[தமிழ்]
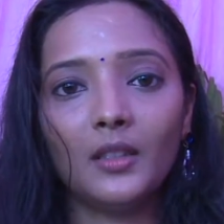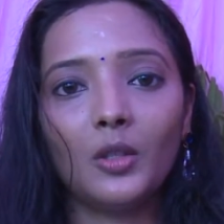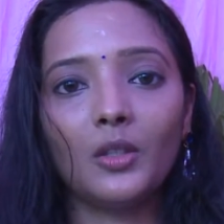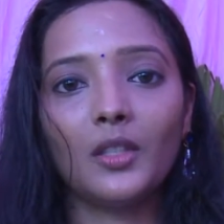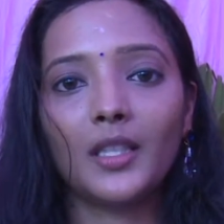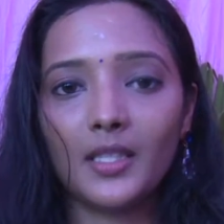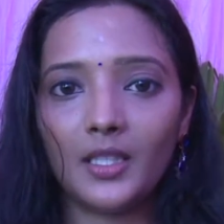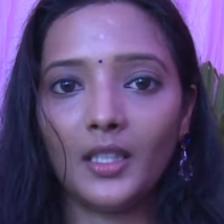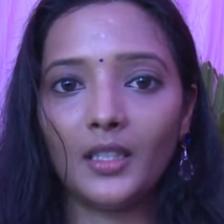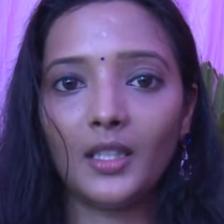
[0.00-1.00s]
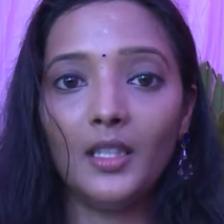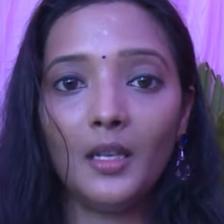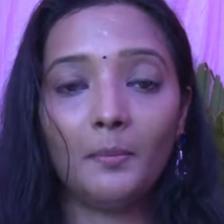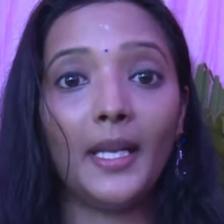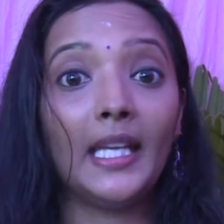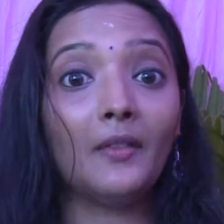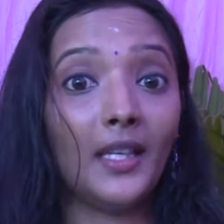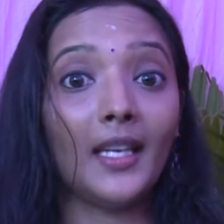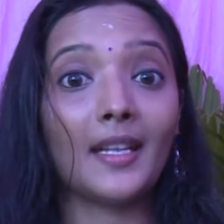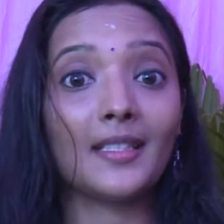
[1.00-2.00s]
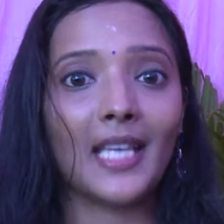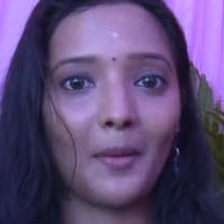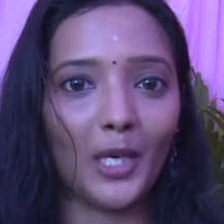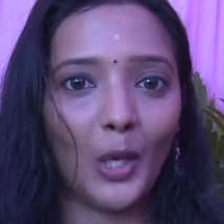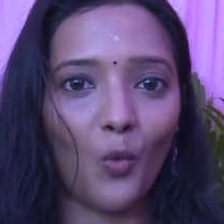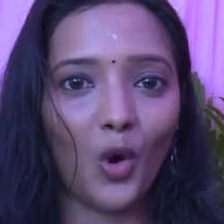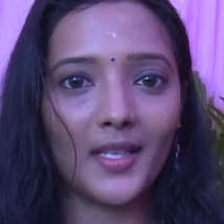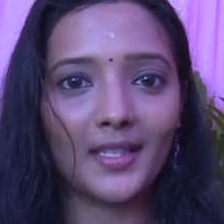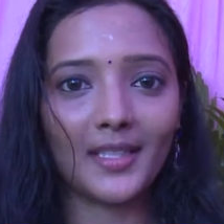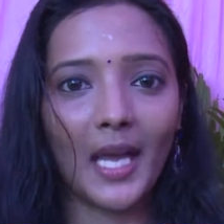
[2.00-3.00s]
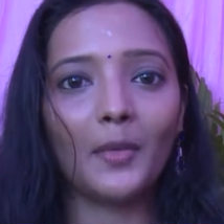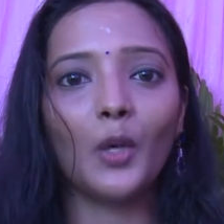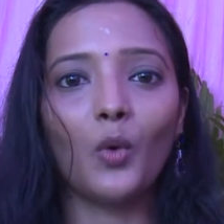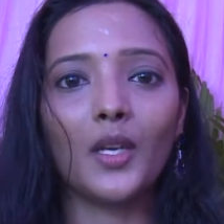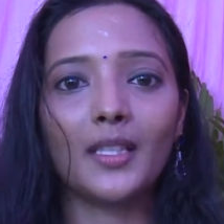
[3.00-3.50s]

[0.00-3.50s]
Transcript: ஒரு கிறிஸ்டியன் கேர்ள் பிளேயிங் வீன் அண்ட் ஸ்டாமரிங் வாய்ஸ் ஸ்டாமரிங்